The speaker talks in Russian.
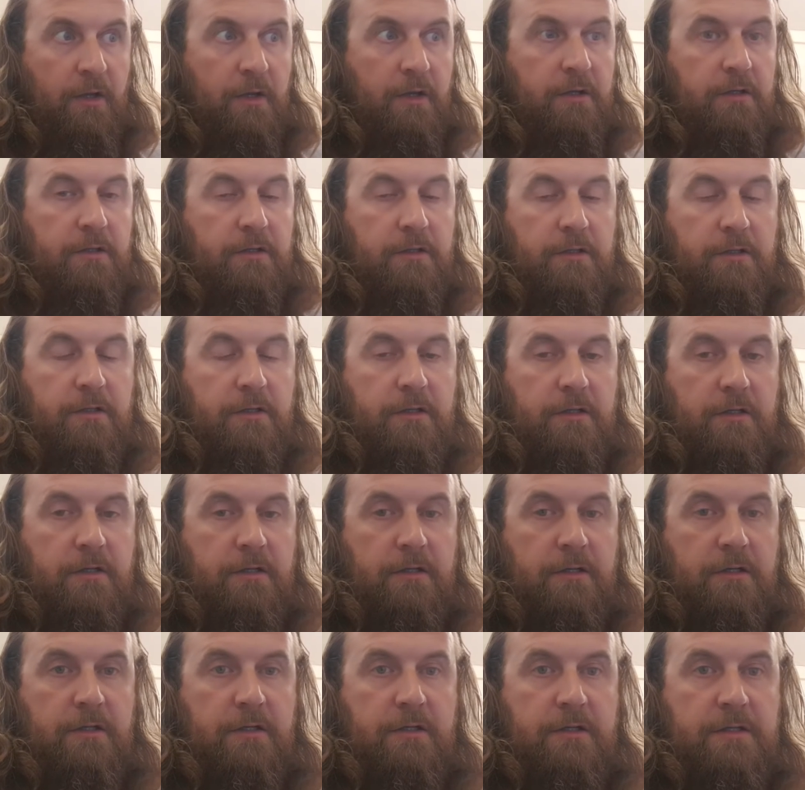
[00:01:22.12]

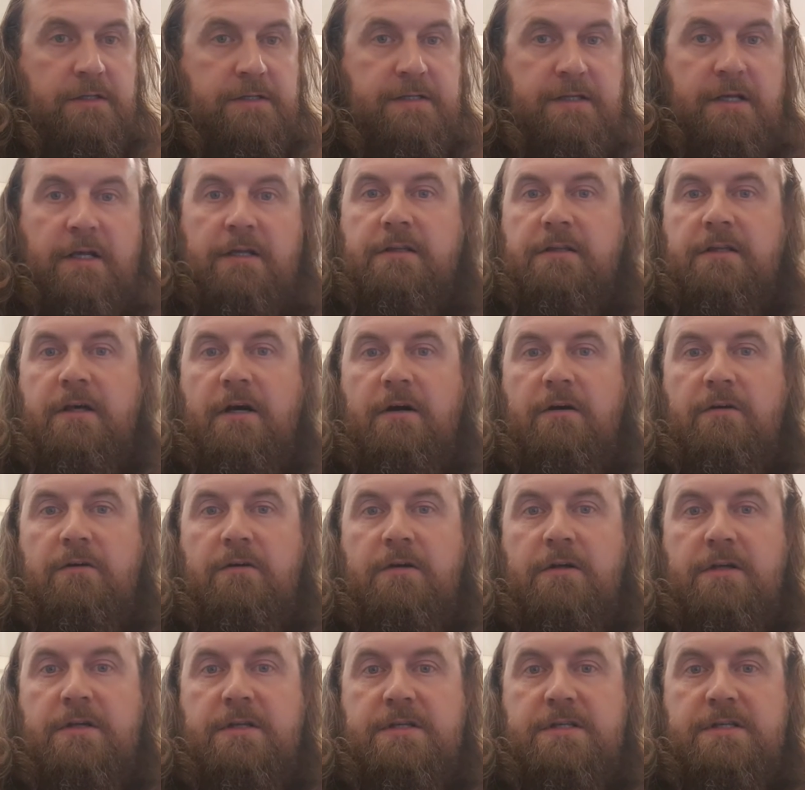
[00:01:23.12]
э,
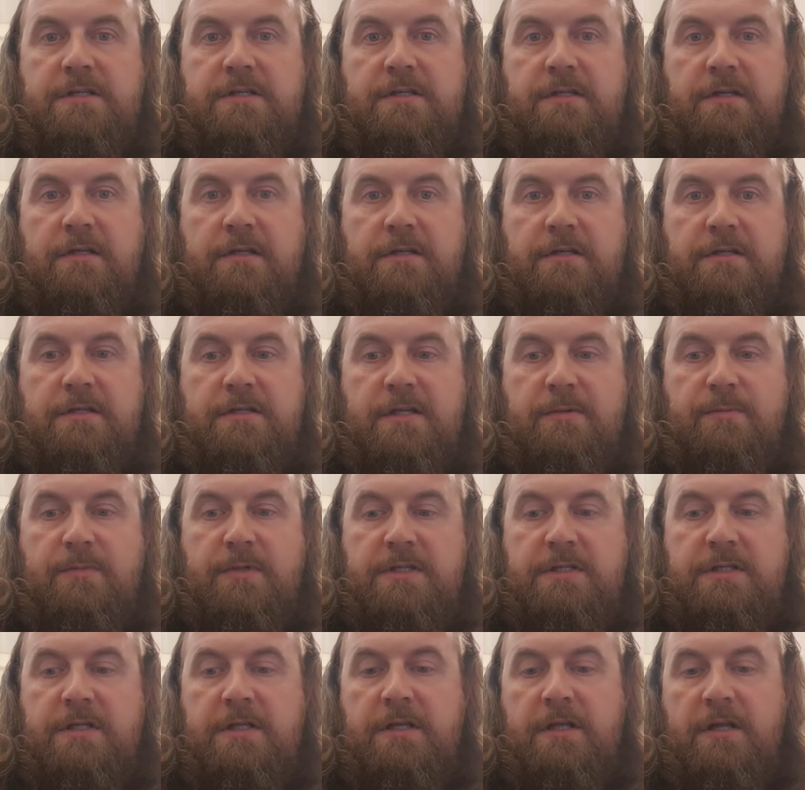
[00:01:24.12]
скандал с
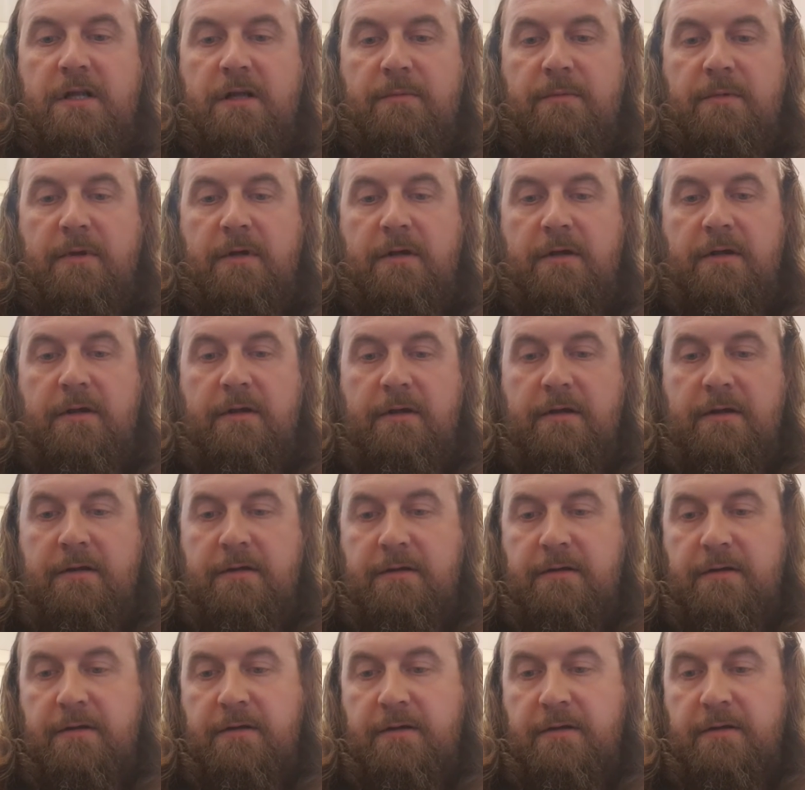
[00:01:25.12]
заместителем
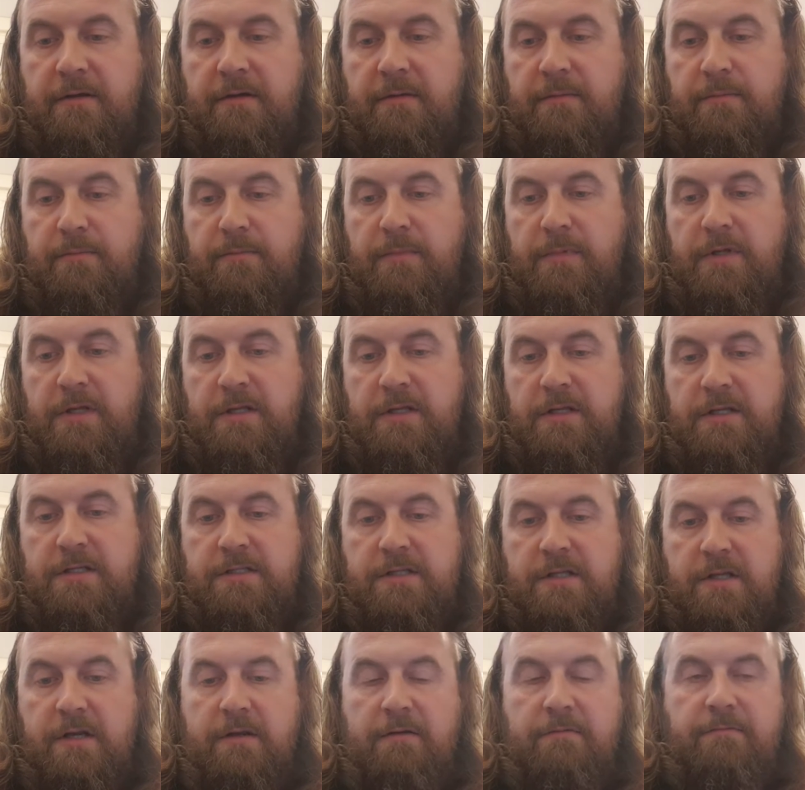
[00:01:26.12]
э,
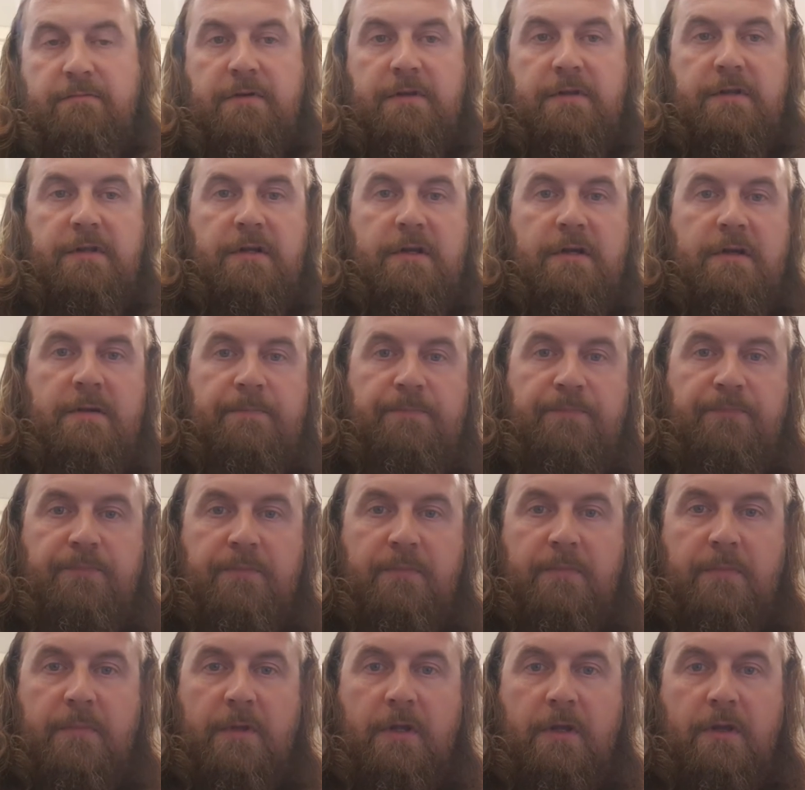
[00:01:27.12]
министра МВД
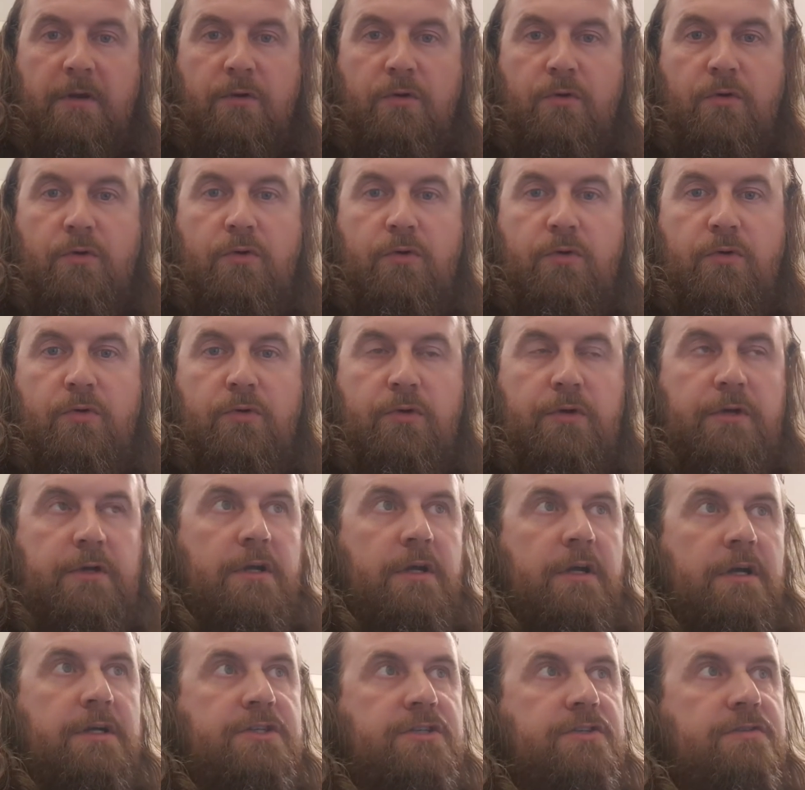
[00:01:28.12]

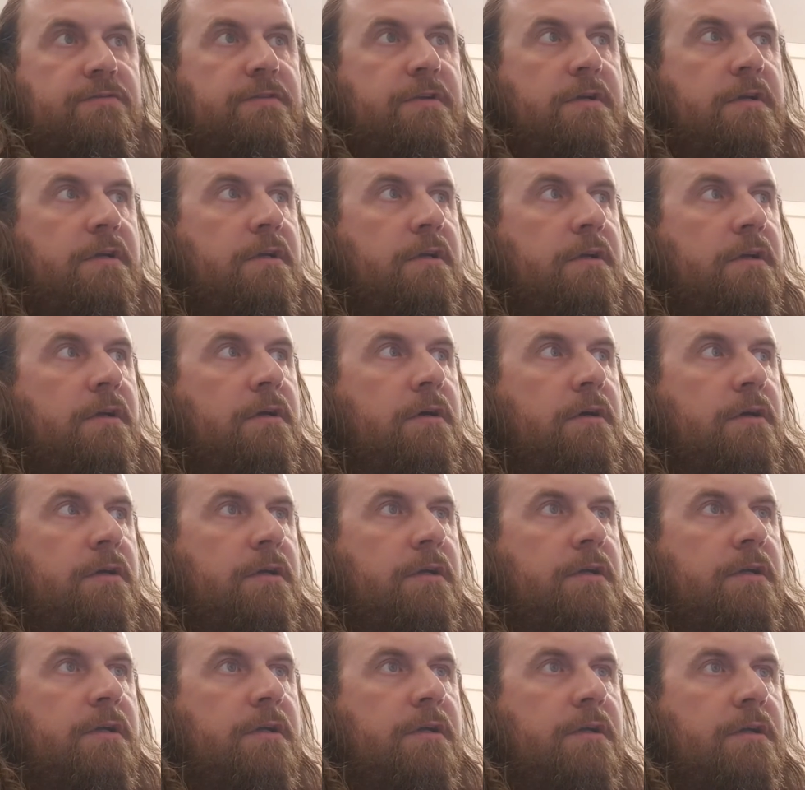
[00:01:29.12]
Гоги Ашвили,
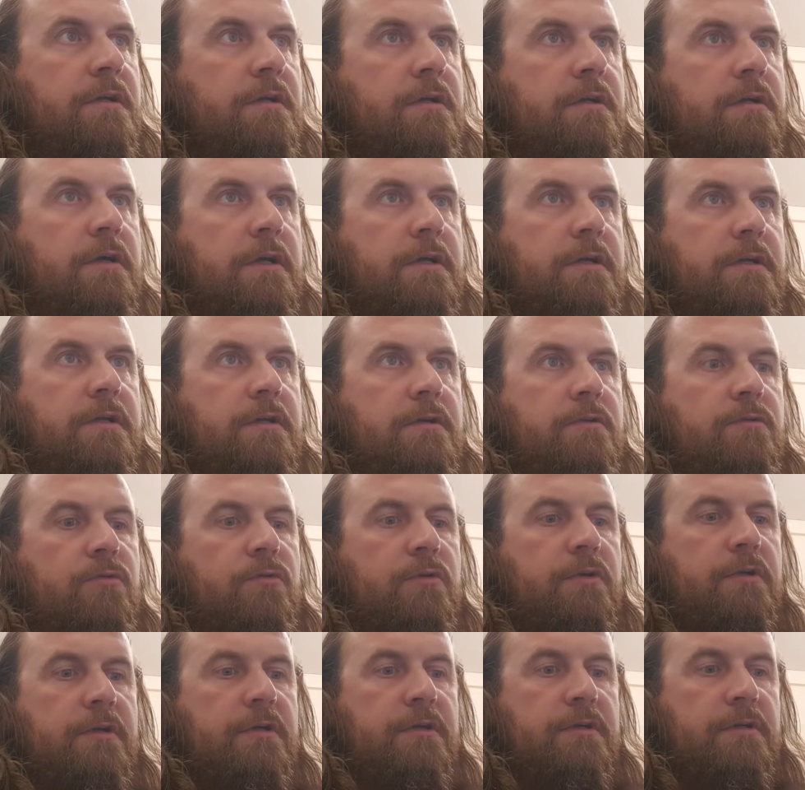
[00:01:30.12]
Гоги, Гоги,
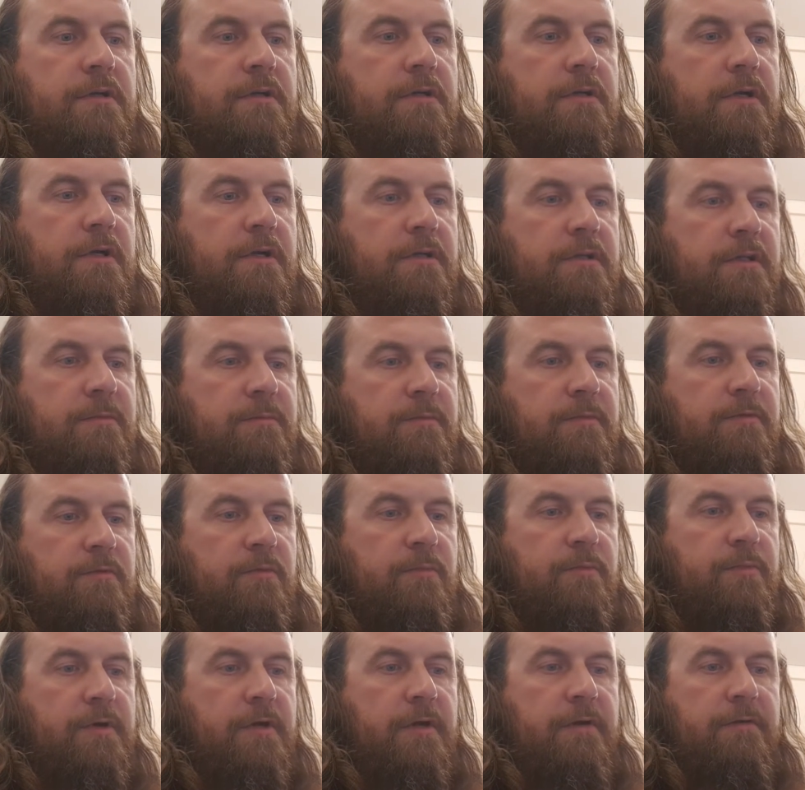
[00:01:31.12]
Гоги, как там
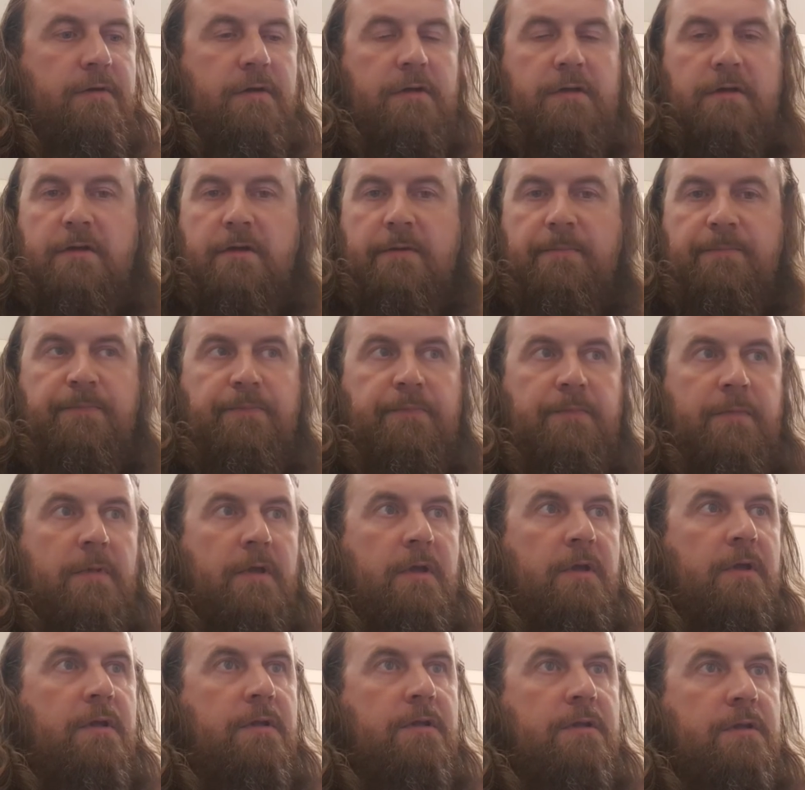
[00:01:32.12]
его правильно,
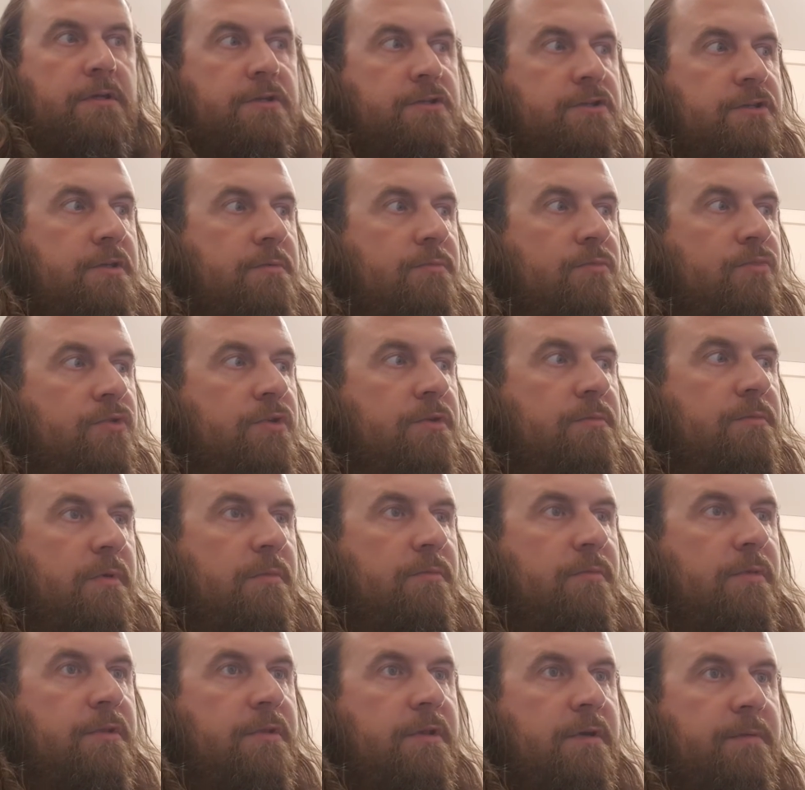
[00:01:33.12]
даже не будем
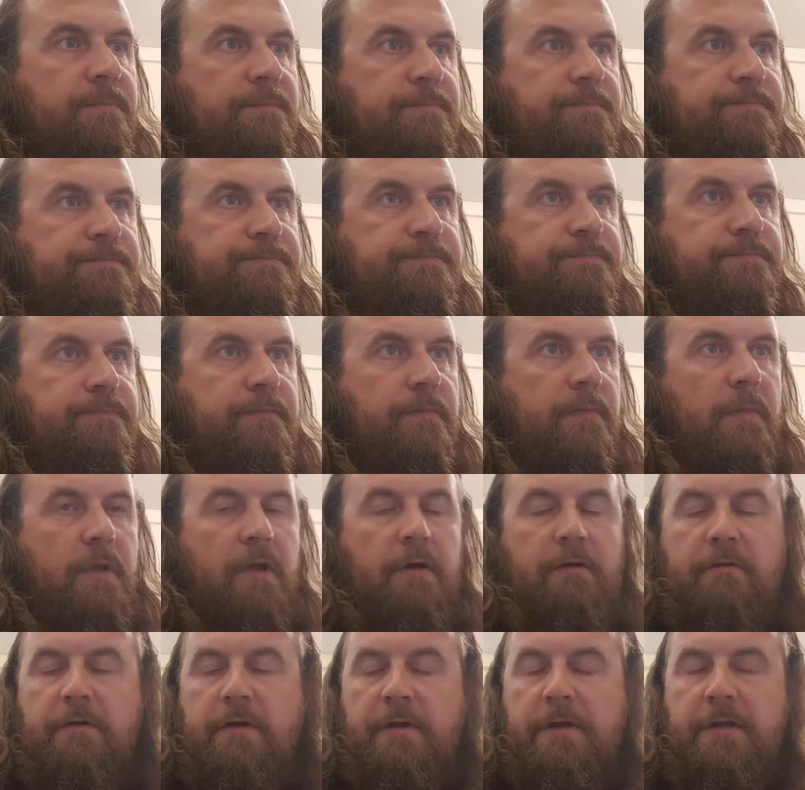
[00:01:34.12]
об этом
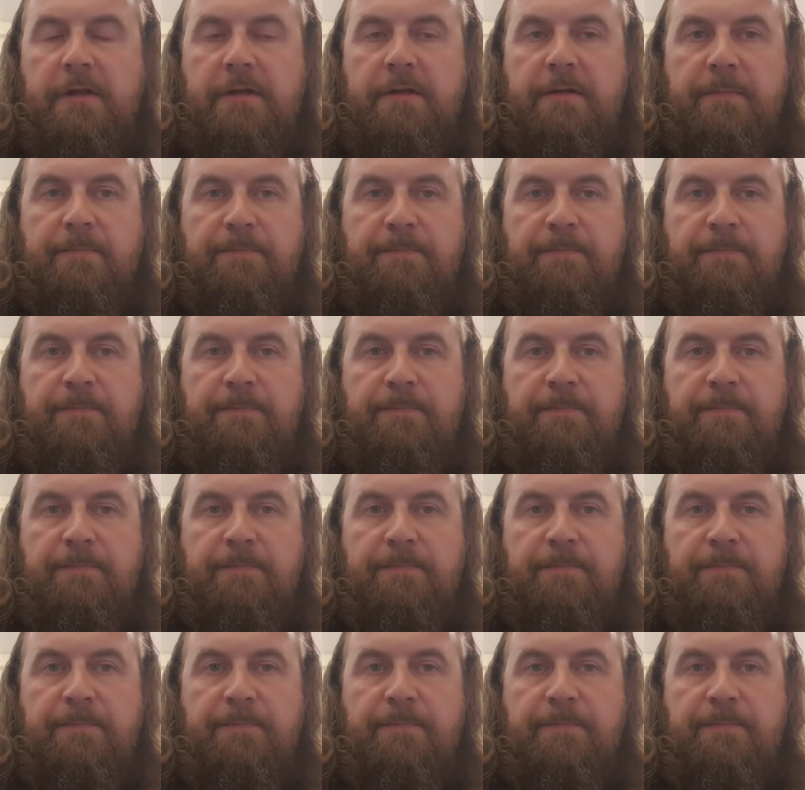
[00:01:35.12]
говорить